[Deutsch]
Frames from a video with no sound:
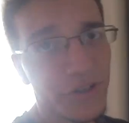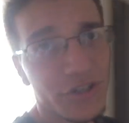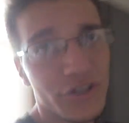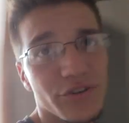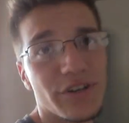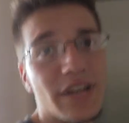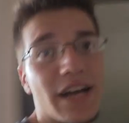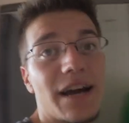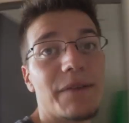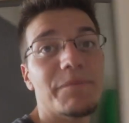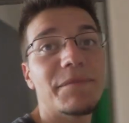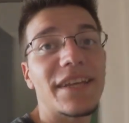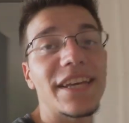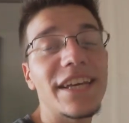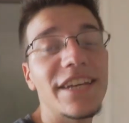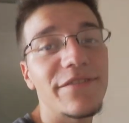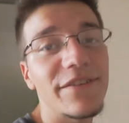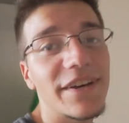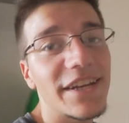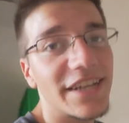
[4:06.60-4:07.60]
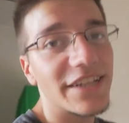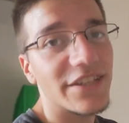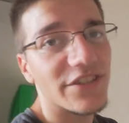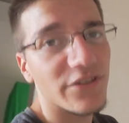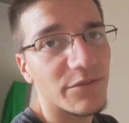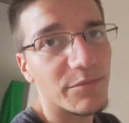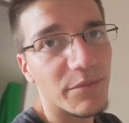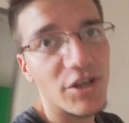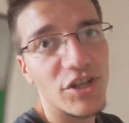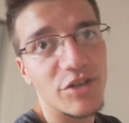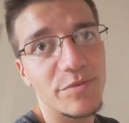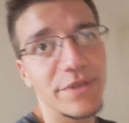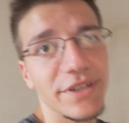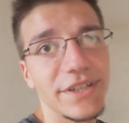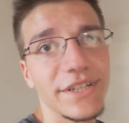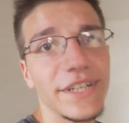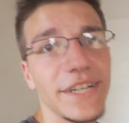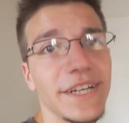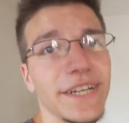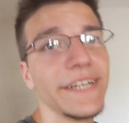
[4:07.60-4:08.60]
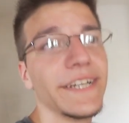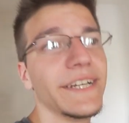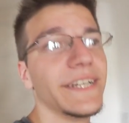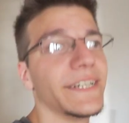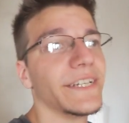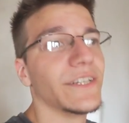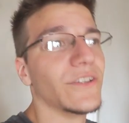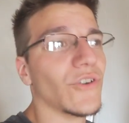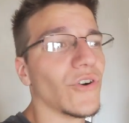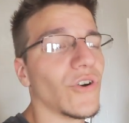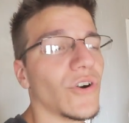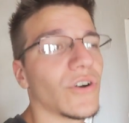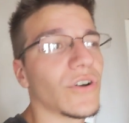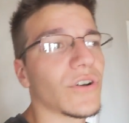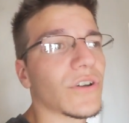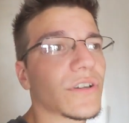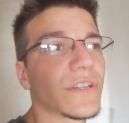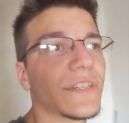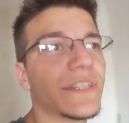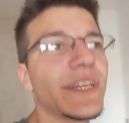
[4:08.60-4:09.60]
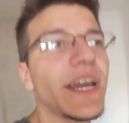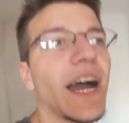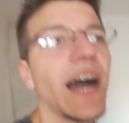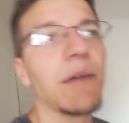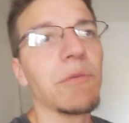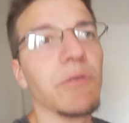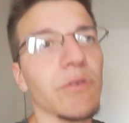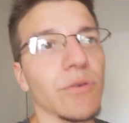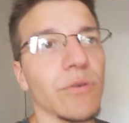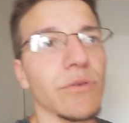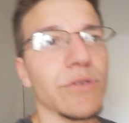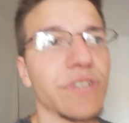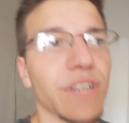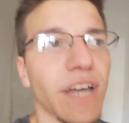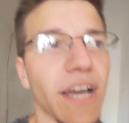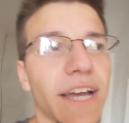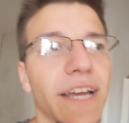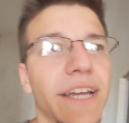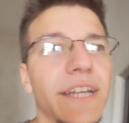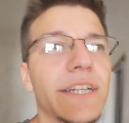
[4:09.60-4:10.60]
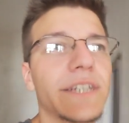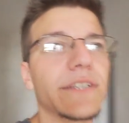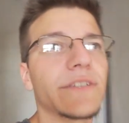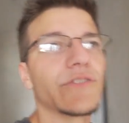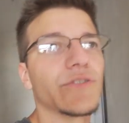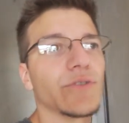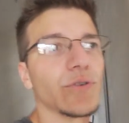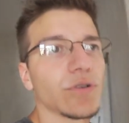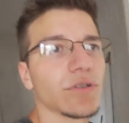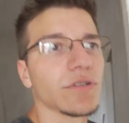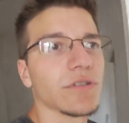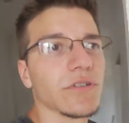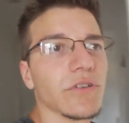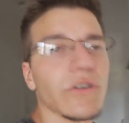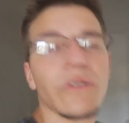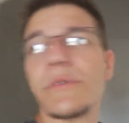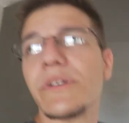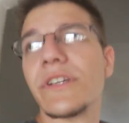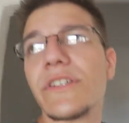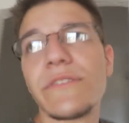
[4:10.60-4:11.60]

einen schönen Abend. Ich werde jetzt zum Beispiel noch Diablo 3 suchten, glaube ich.